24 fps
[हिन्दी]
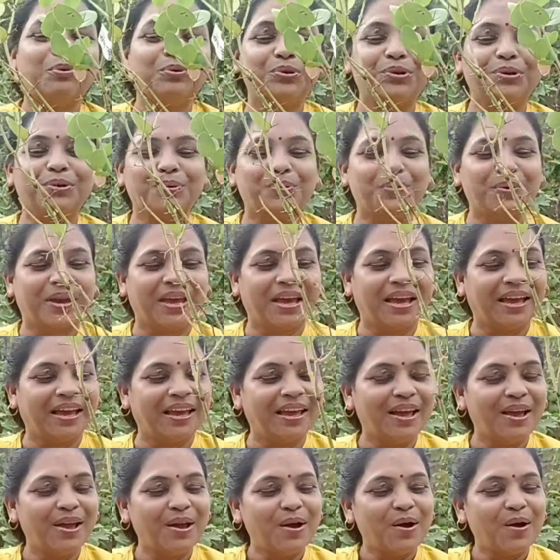बुशी हो गया है
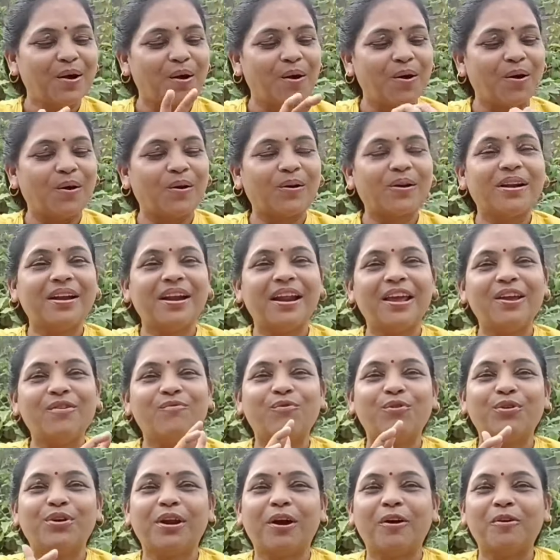और नए
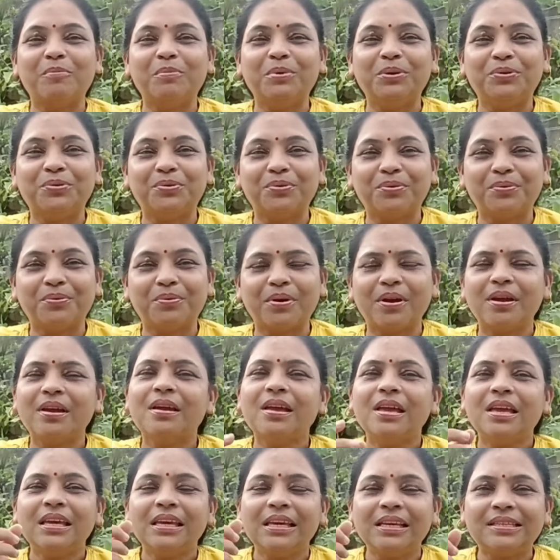फुटाव भी शुरू हो गए
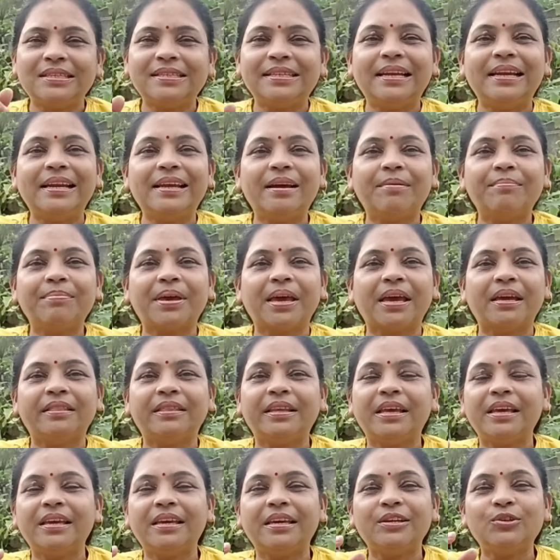इसीलिए हम
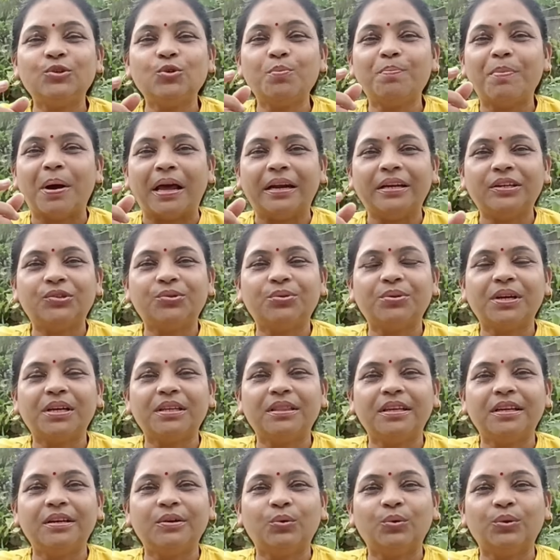कहते हैं कि जो बारिशों के
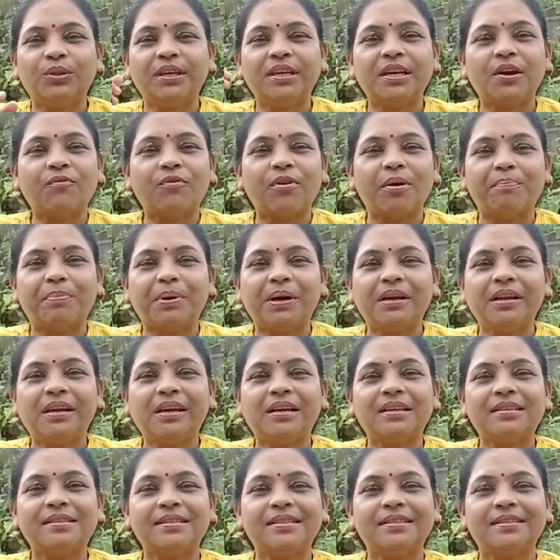दिन होते हैं या फेबररी
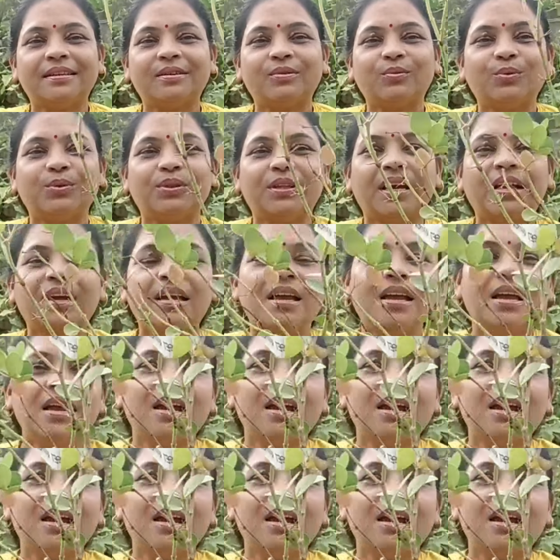का सीज़न होता है